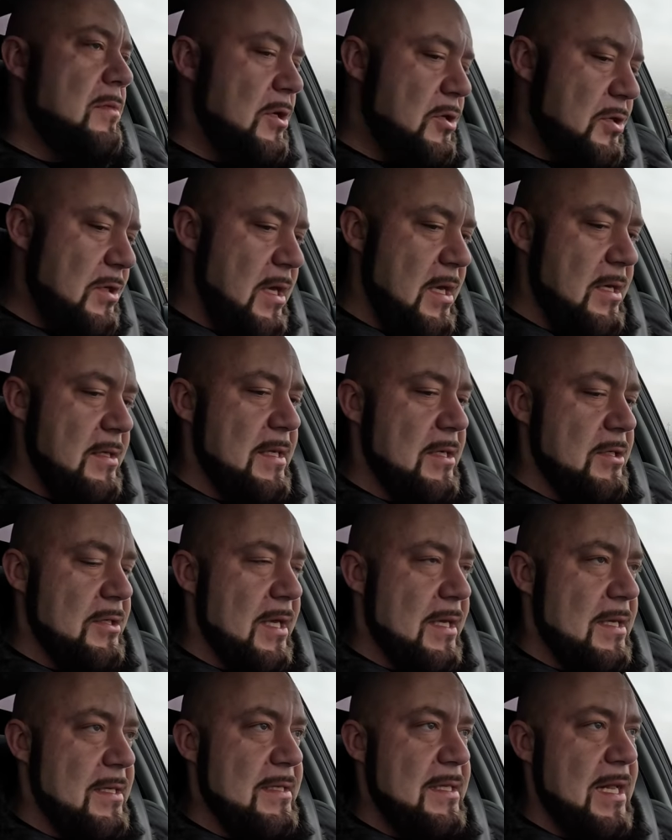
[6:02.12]
też nie jest aż
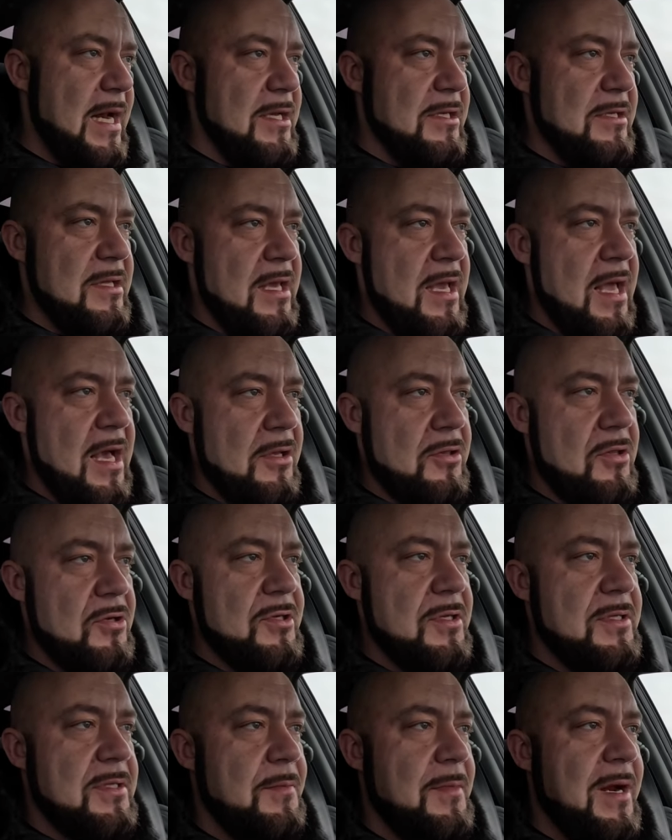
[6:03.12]
takie straszne jak to,
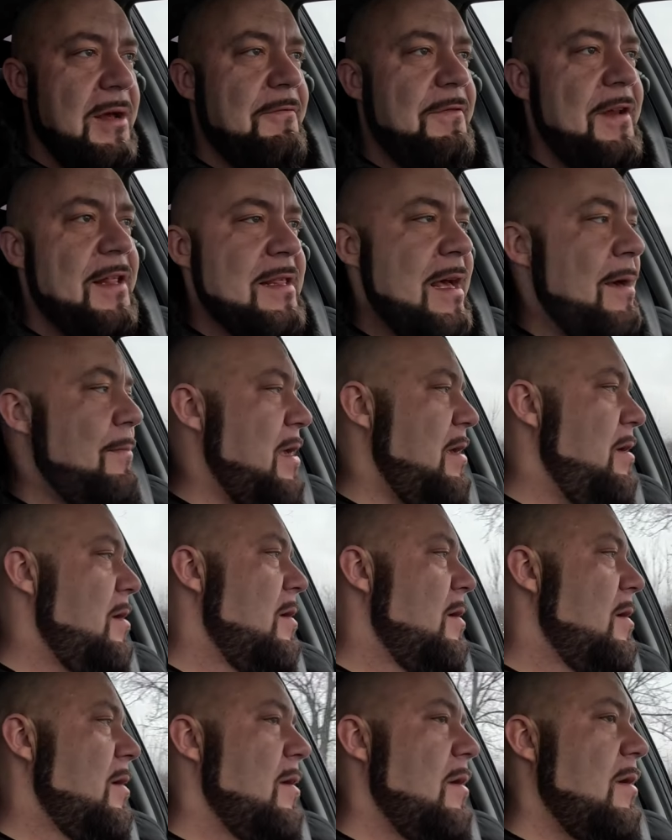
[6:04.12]
że są ramflatami
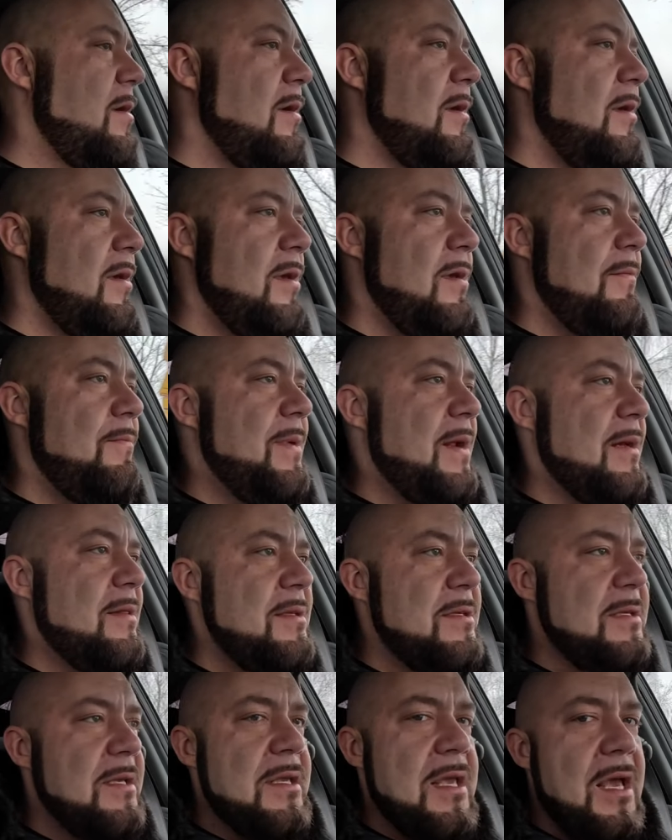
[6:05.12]
i
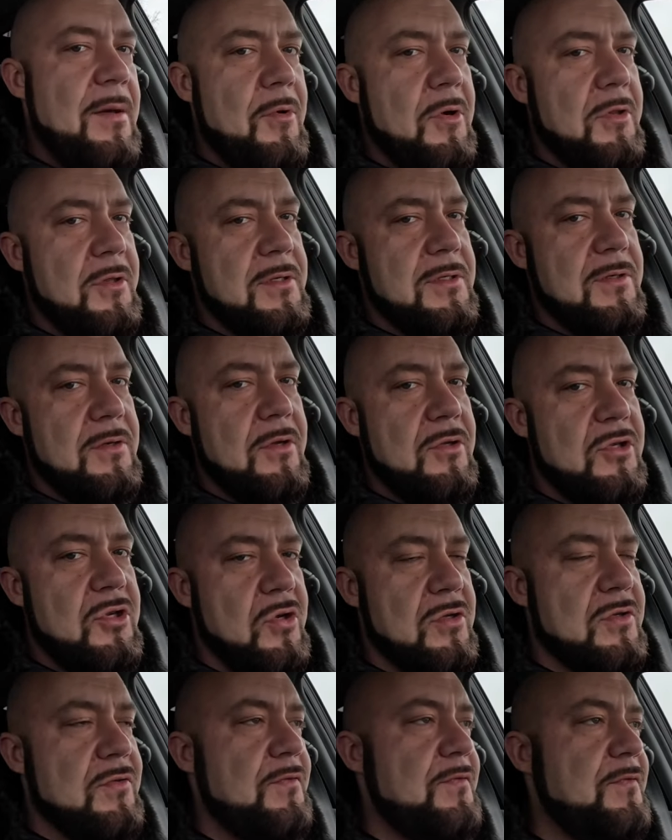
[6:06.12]
praktycznie nie amortyzują
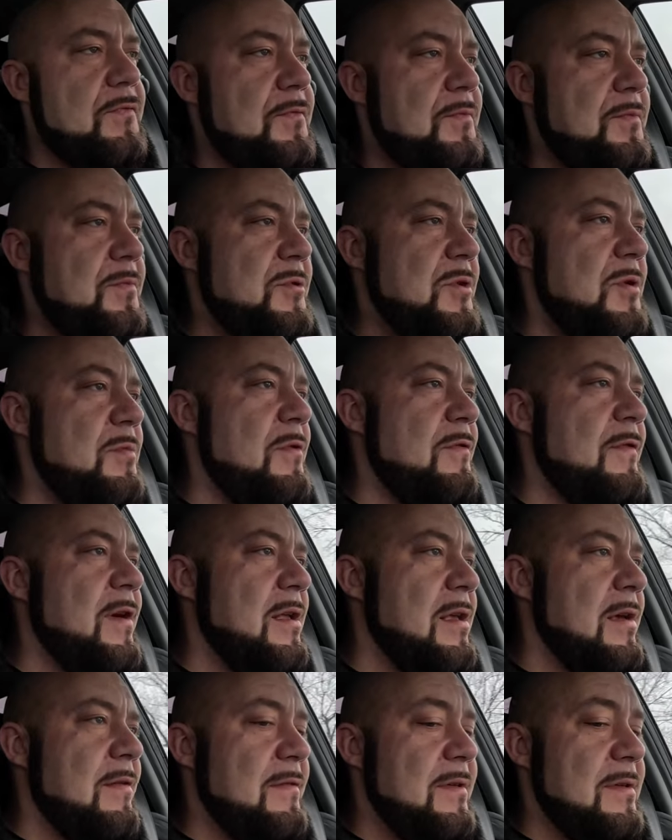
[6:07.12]
ciosów
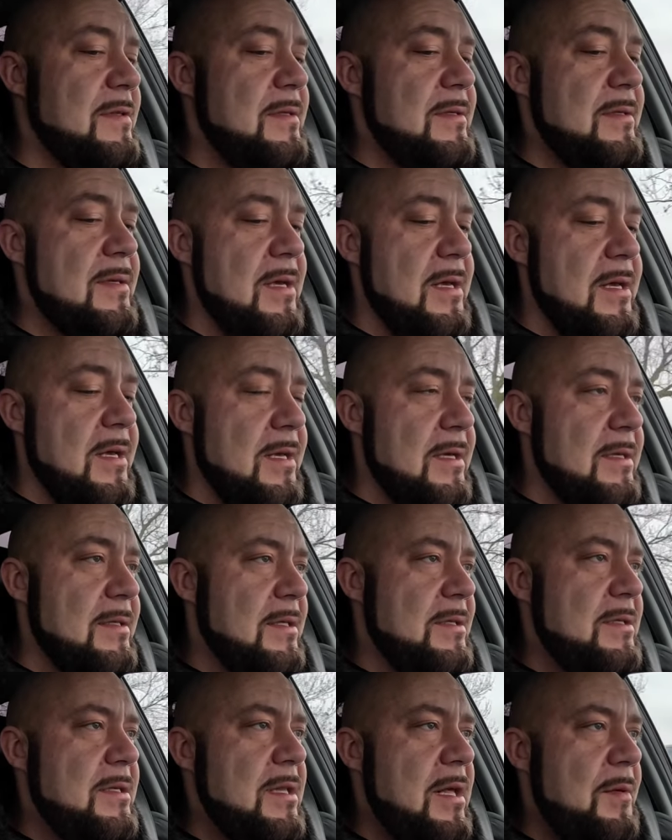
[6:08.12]
przyjmowania, więc
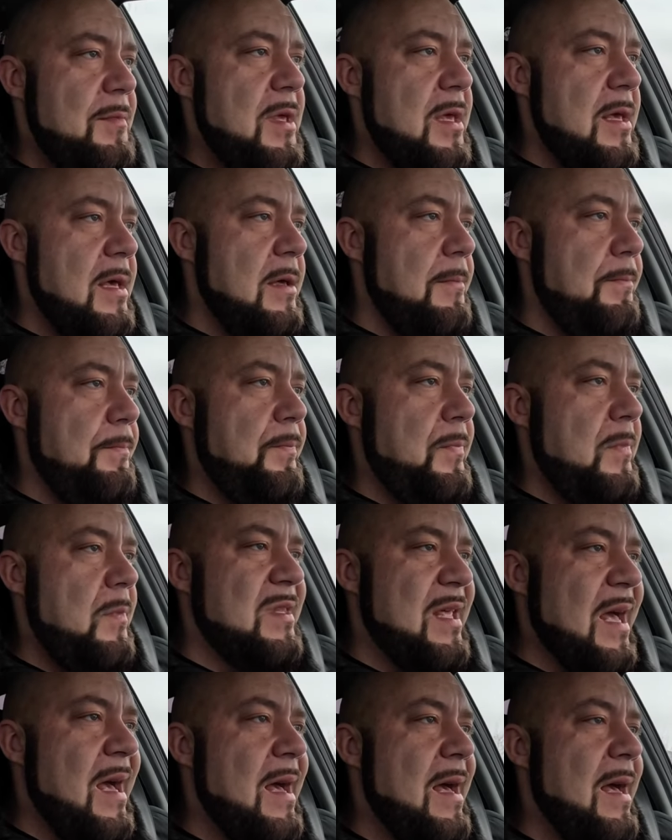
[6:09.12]
zaczyna mnie
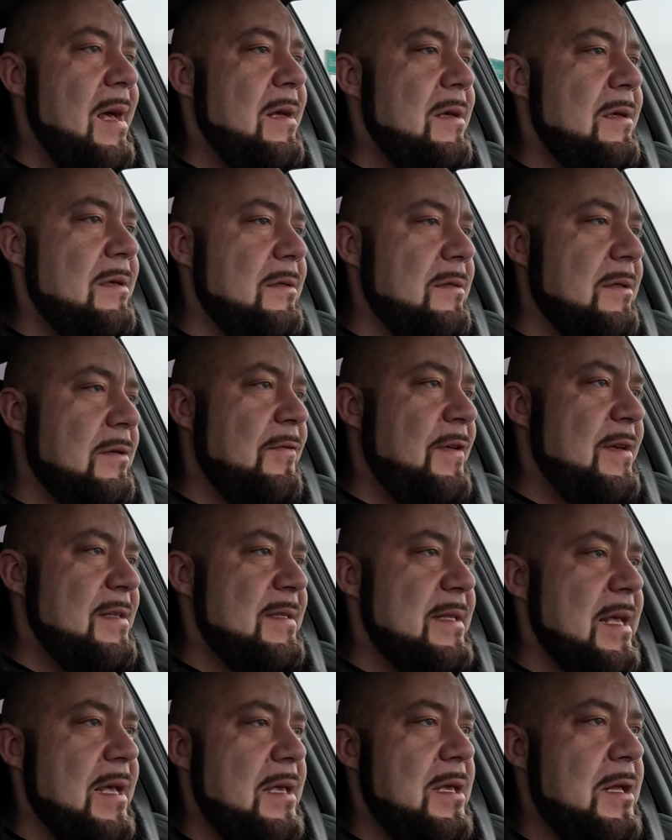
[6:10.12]
ta
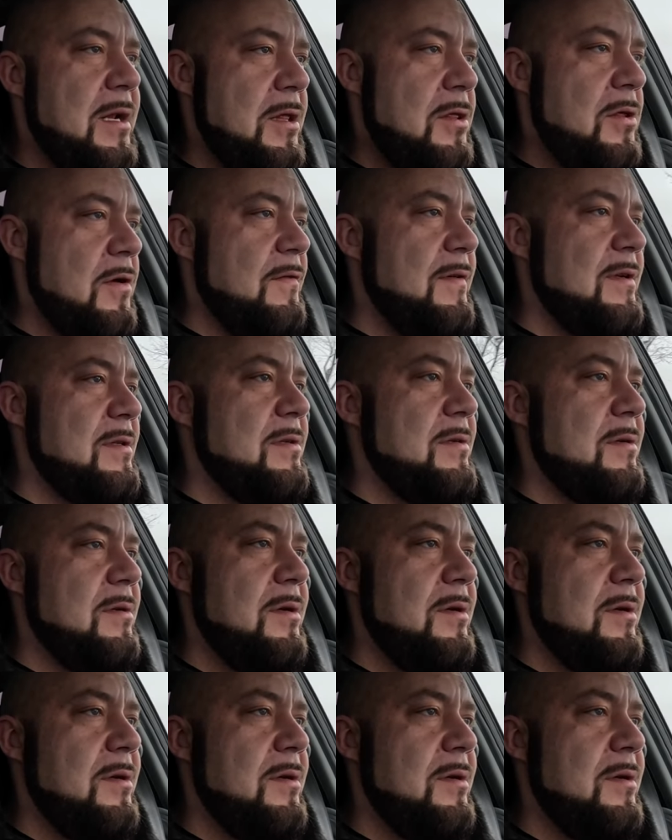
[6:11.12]
kwestia irytować.